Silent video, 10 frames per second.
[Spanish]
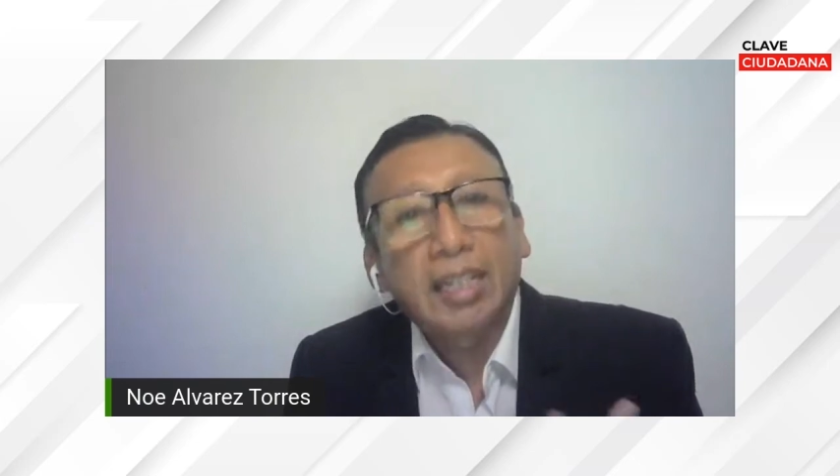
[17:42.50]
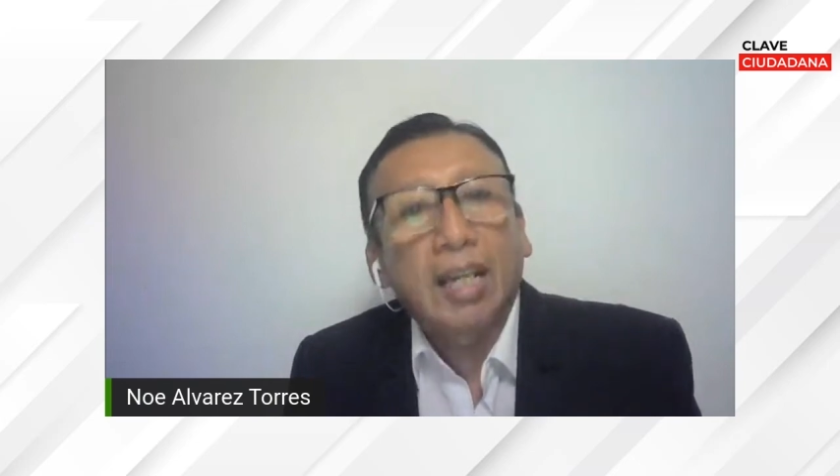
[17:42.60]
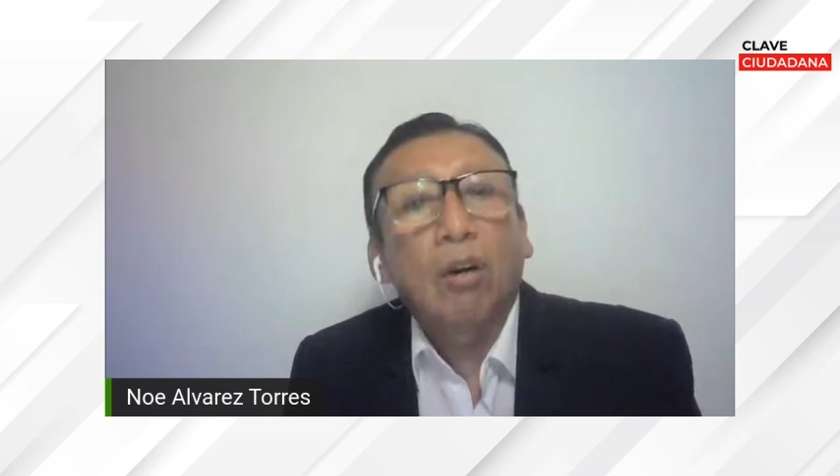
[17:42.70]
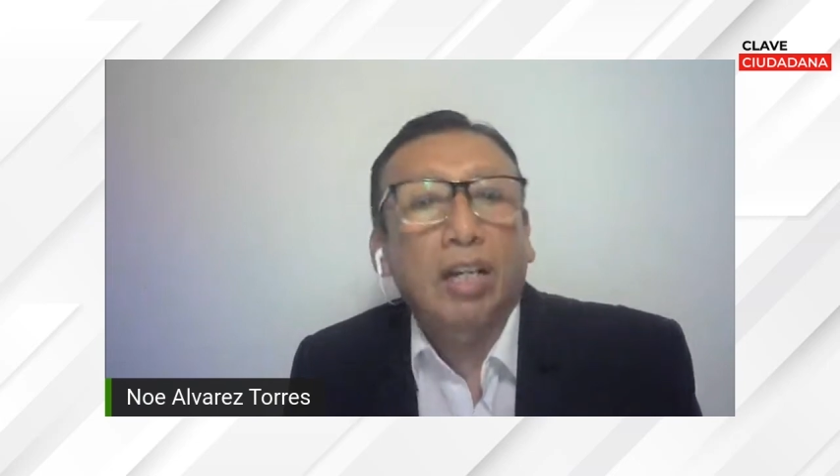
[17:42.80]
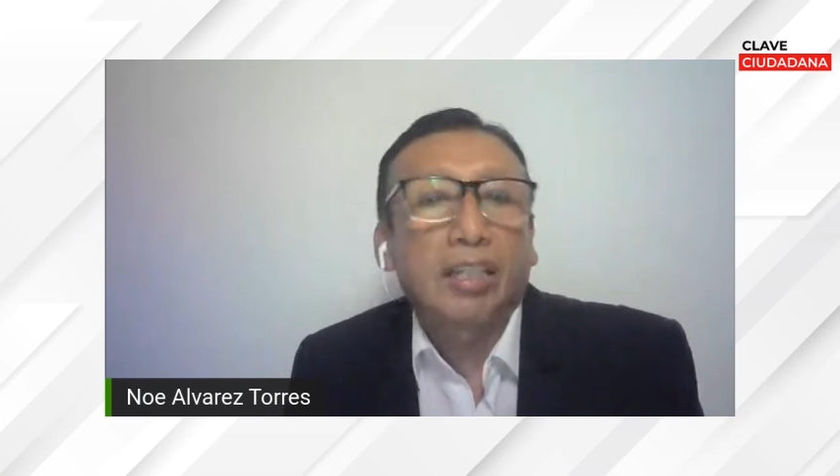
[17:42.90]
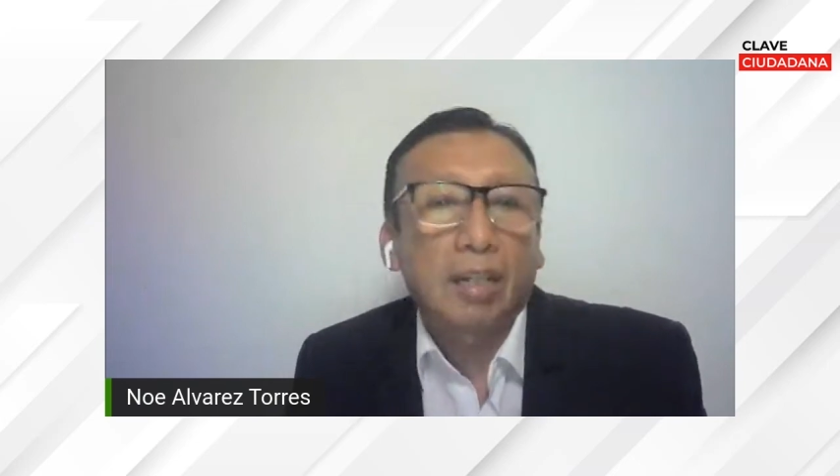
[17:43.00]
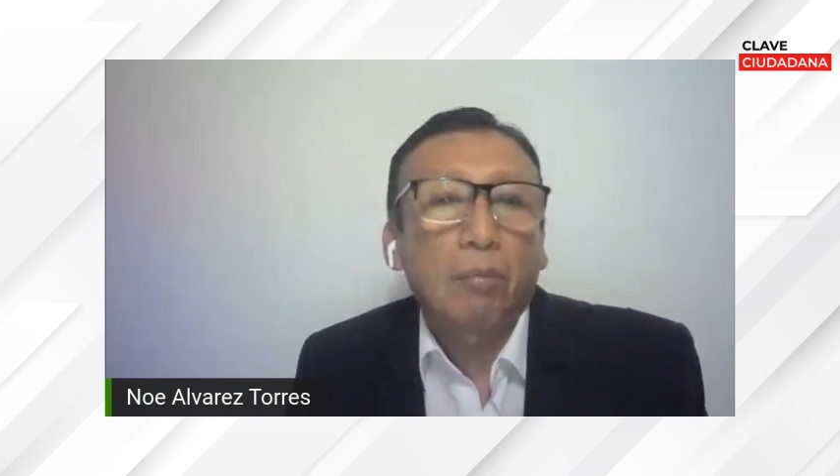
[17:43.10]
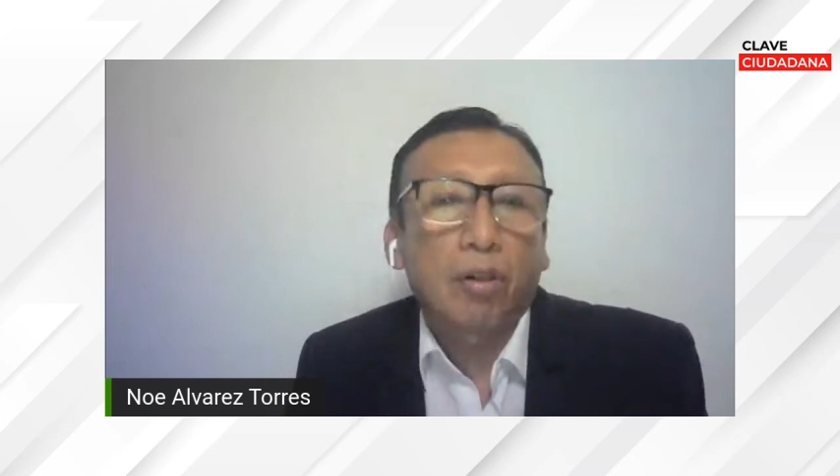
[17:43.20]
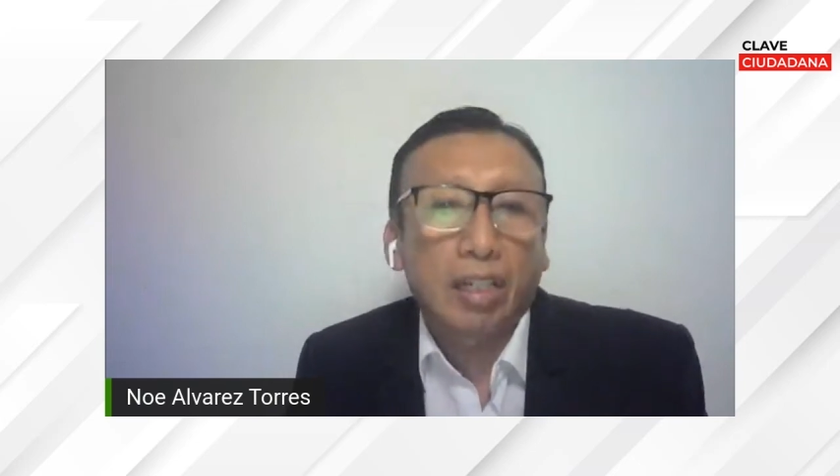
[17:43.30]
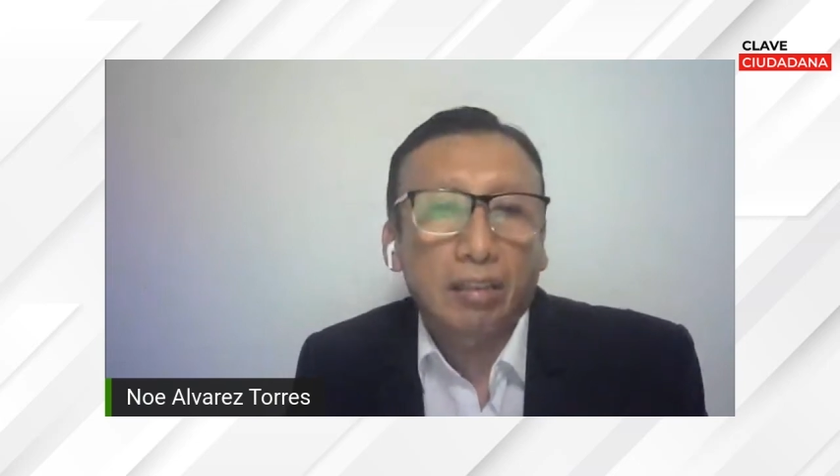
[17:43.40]
y qué es lo que
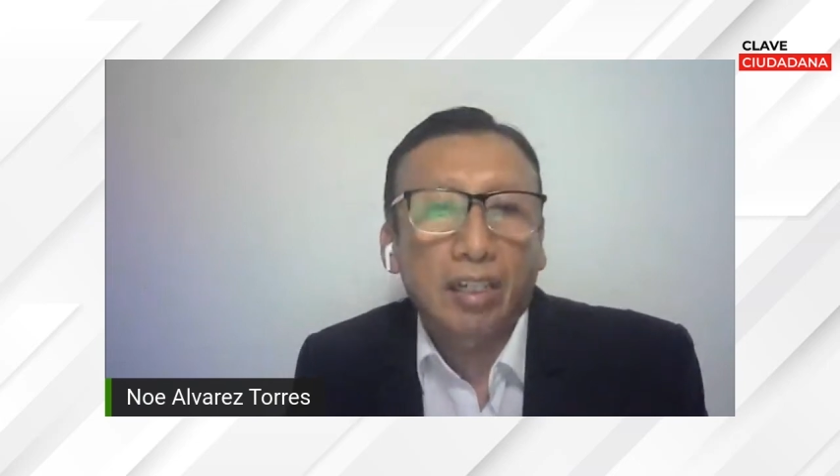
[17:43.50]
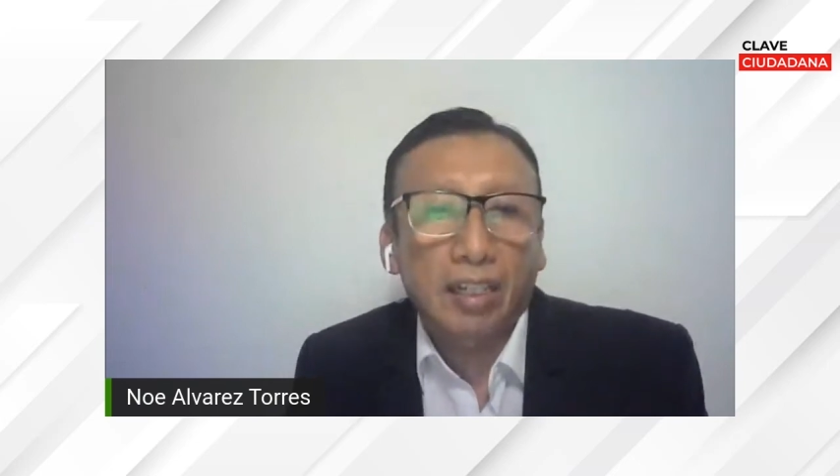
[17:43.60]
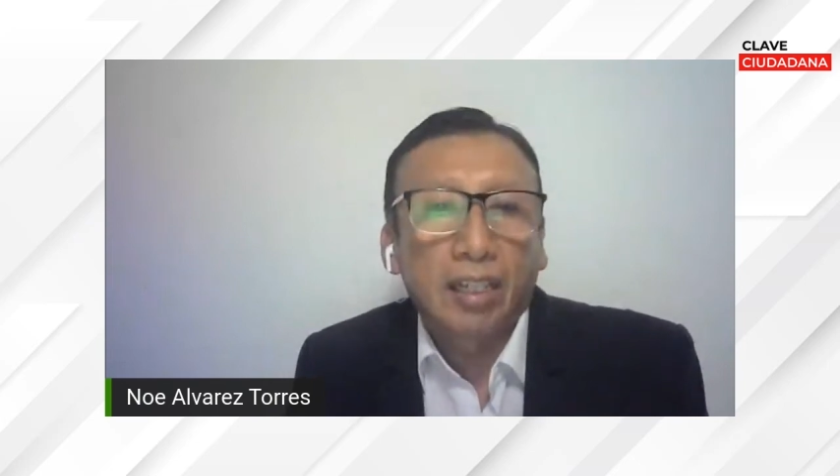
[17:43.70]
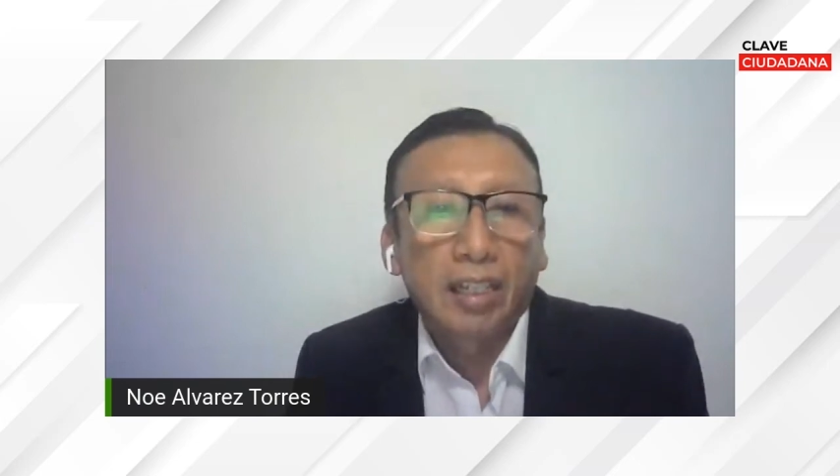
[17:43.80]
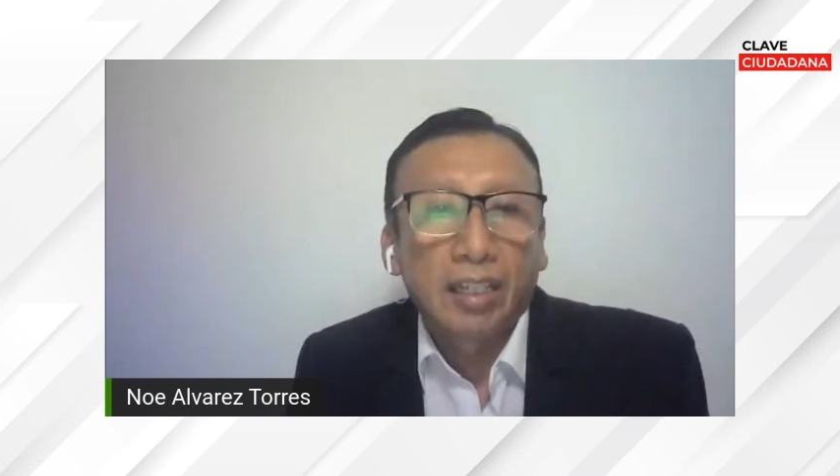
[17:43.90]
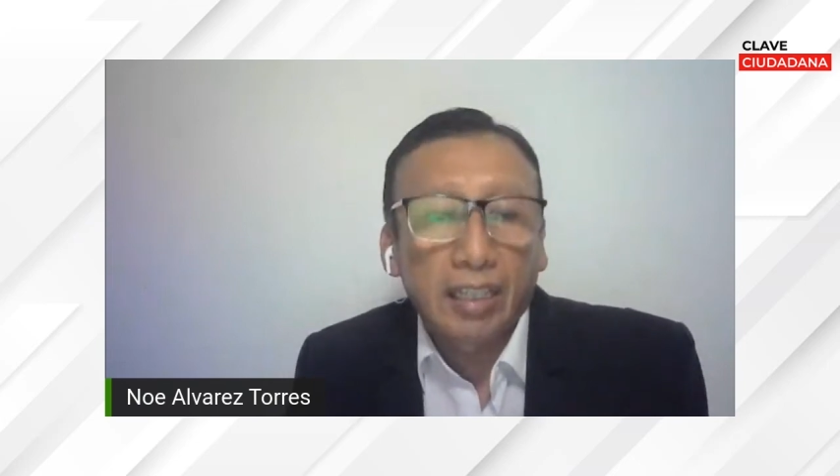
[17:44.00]
tenemos que hacer